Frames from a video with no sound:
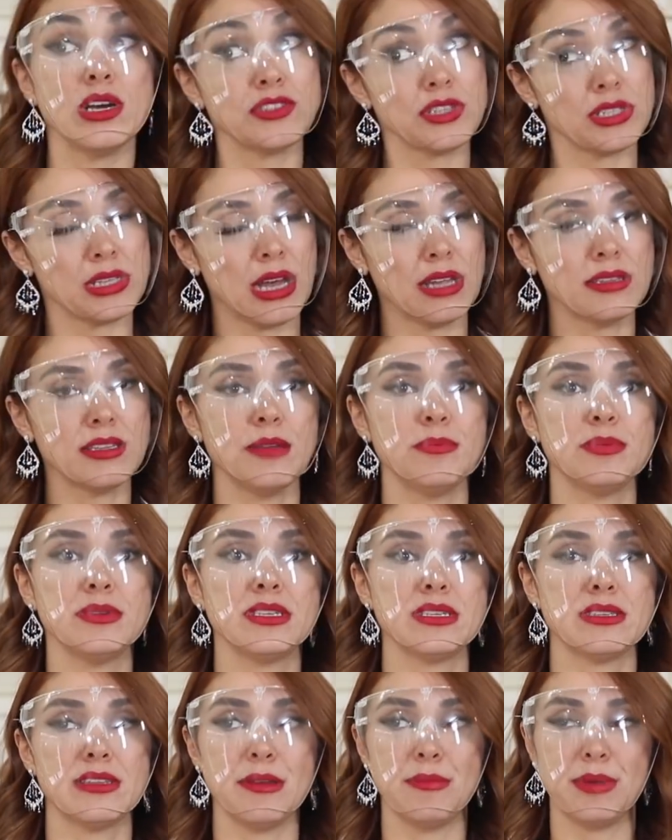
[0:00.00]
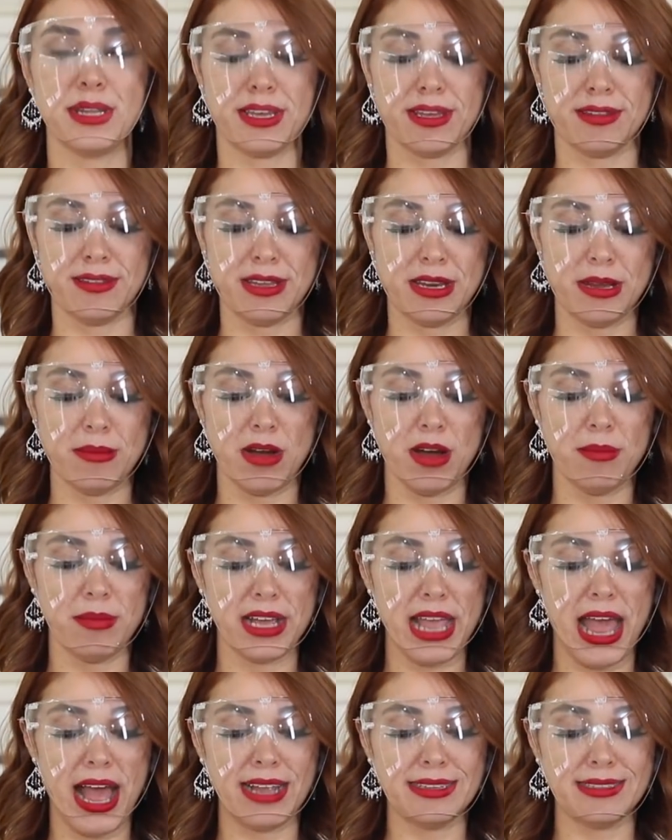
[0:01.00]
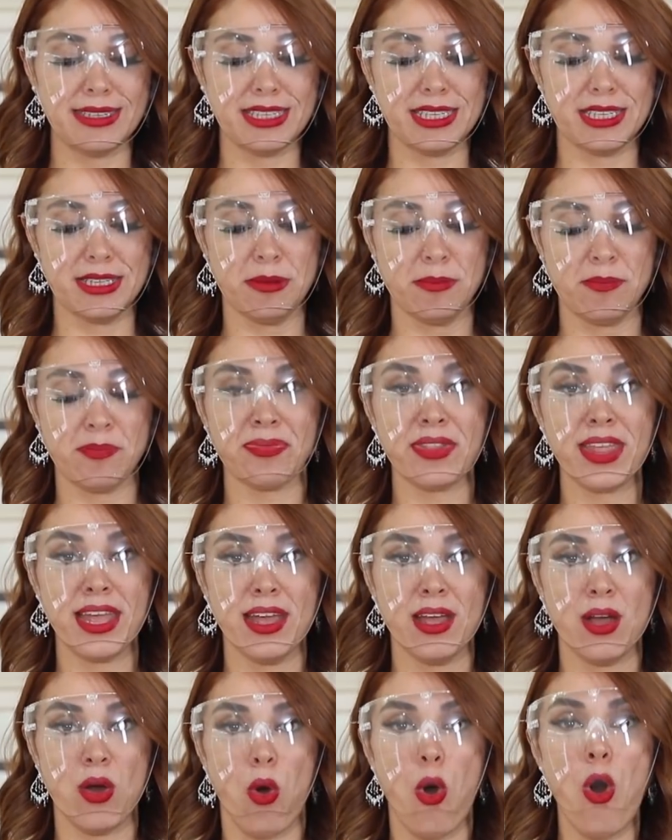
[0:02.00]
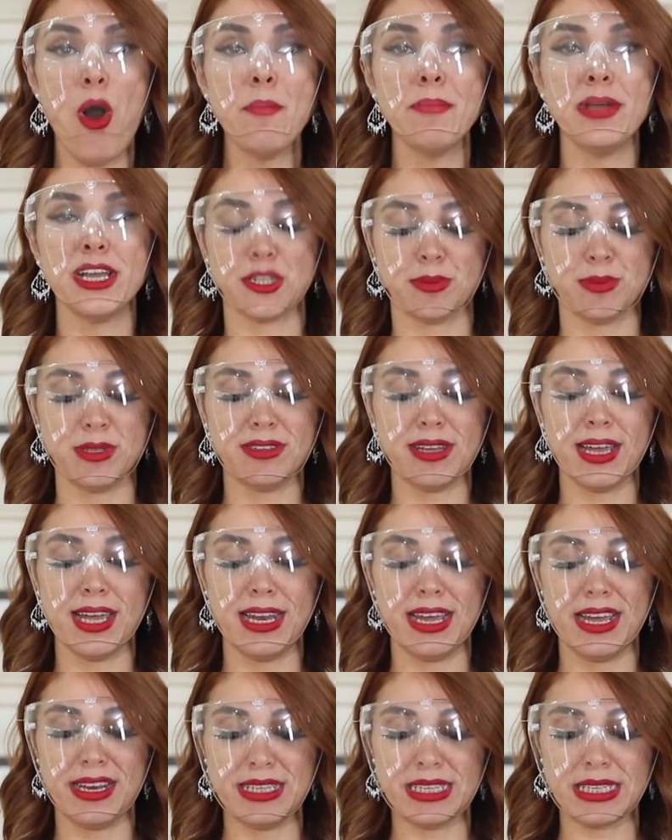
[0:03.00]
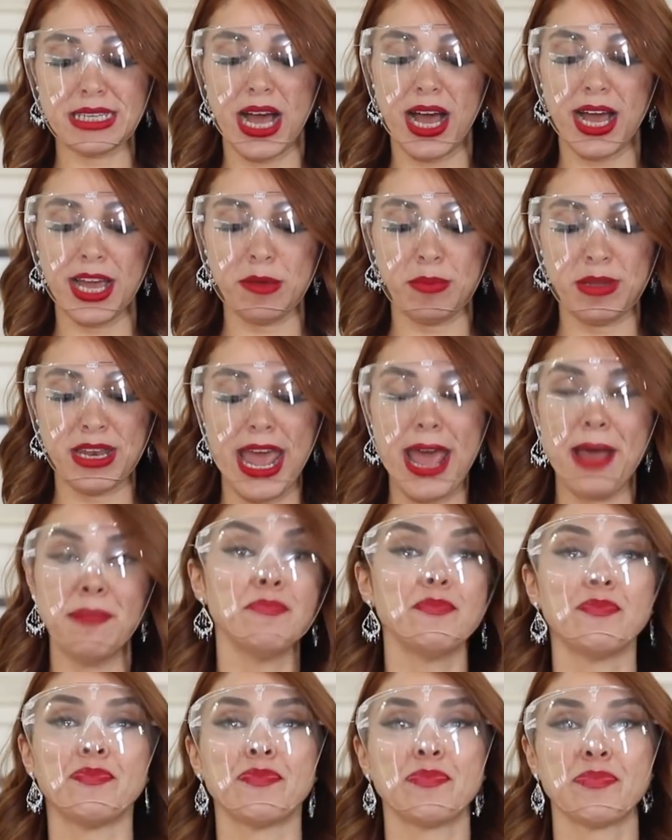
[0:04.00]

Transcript: bu açıdan da hepinizi tebrik ederim ama geldik 15.000 TL'nin sahibine.